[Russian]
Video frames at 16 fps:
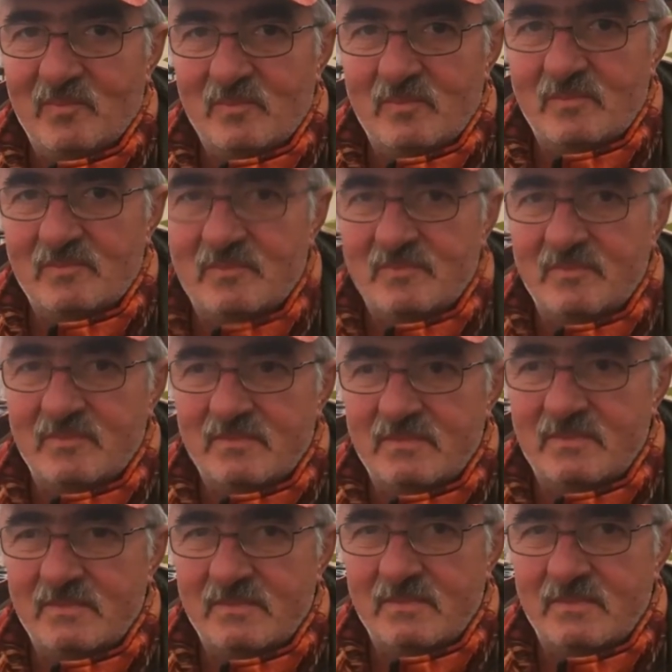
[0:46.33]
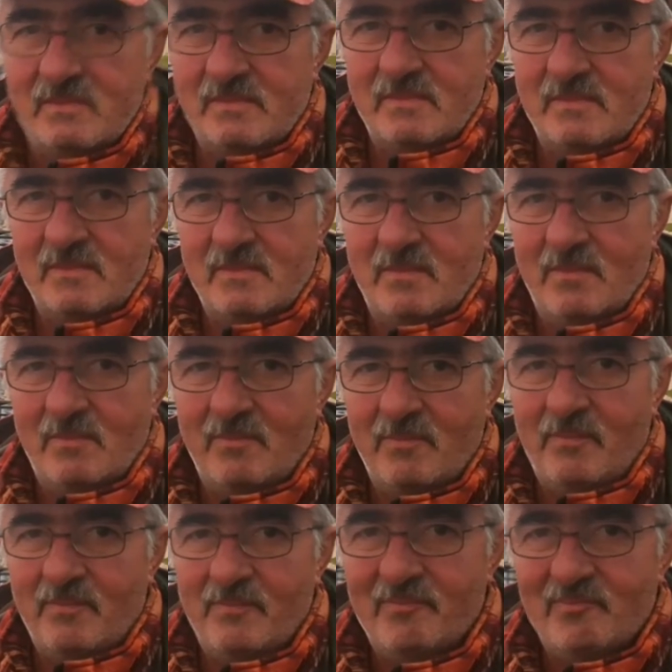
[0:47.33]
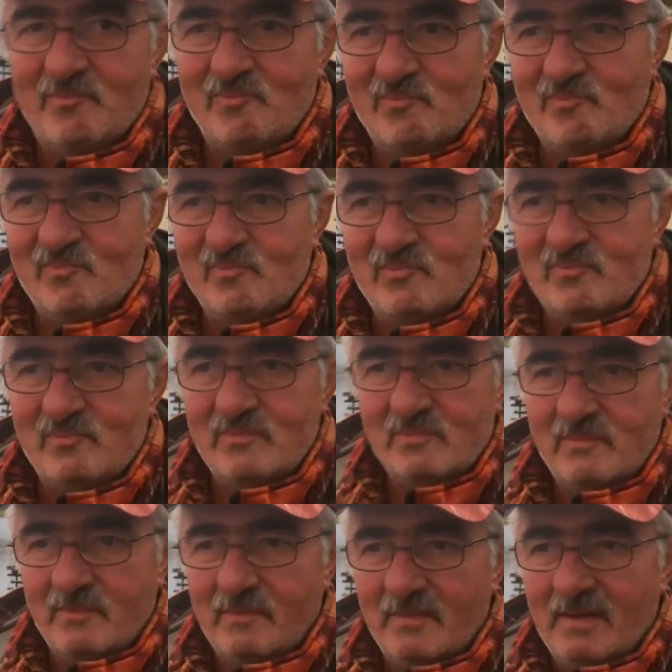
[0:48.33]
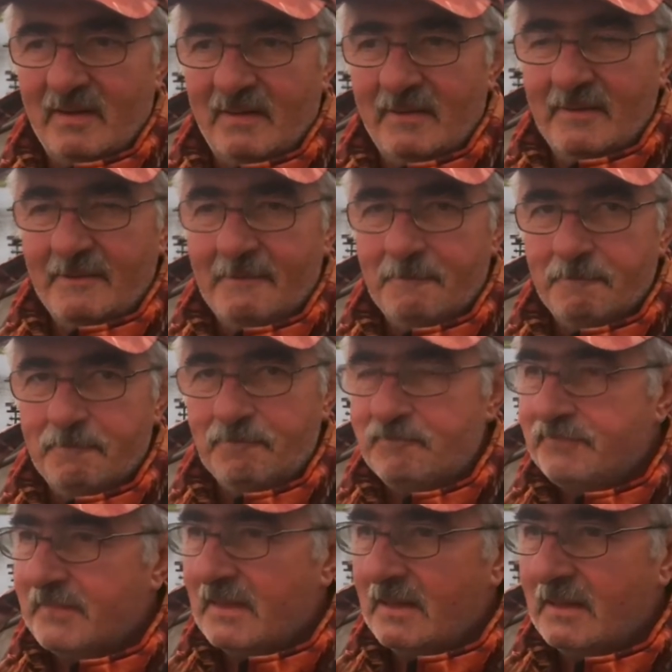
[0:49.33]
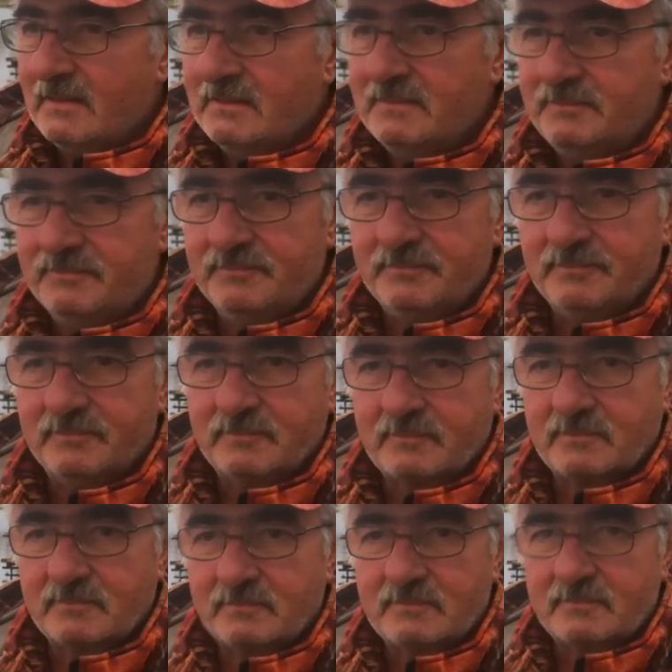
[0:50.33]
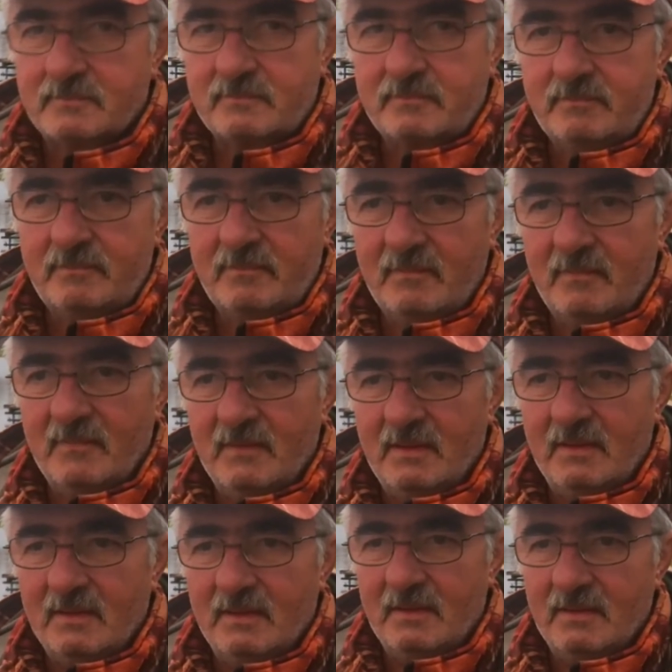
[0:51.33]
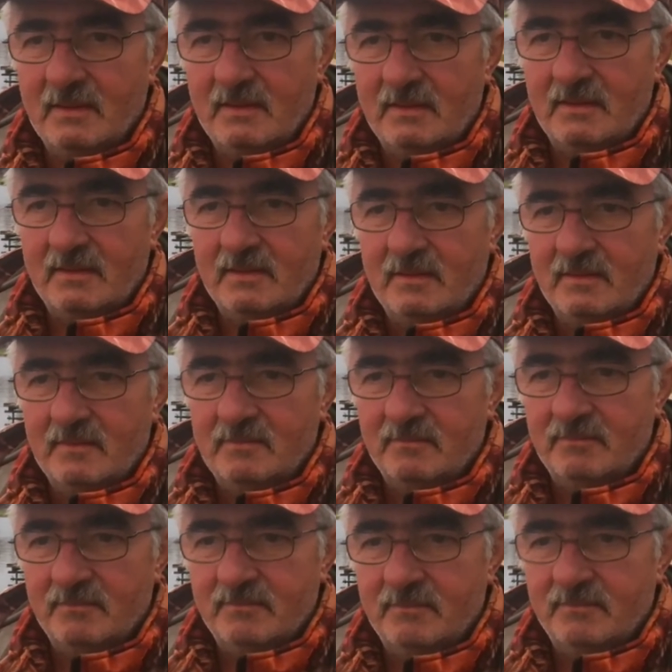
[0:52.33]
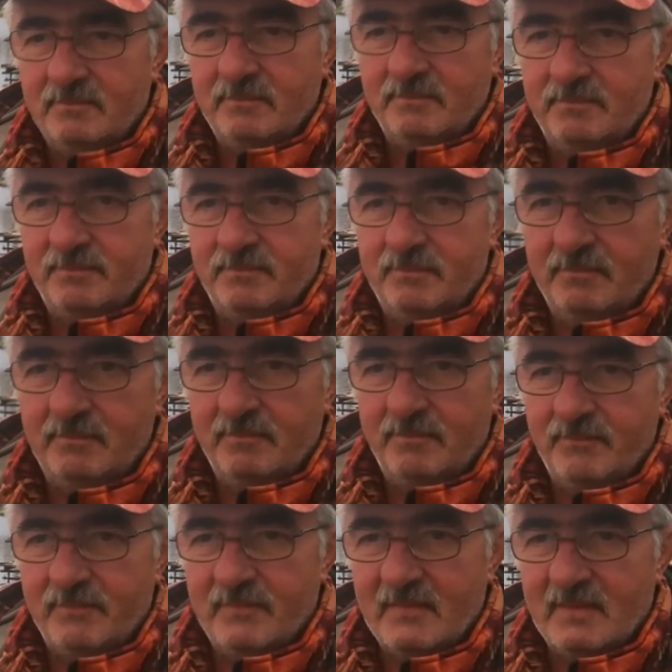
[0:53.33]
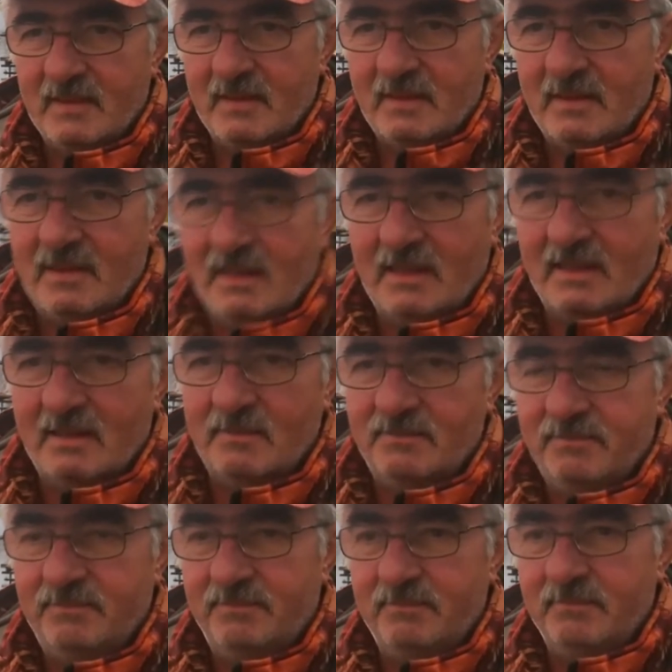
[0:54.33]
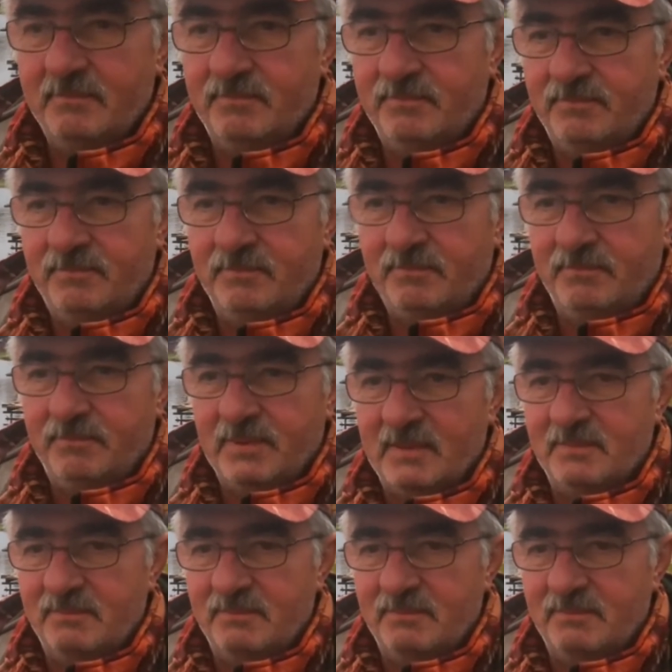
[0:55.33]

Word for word: Ну, собственно говоря, то же самое говорит и глиняный берег. Э, рядом нету ничего. То есть нужно, нужно понять дистанцию, нужно, да. нужно, ну, нужно понять, да? Под,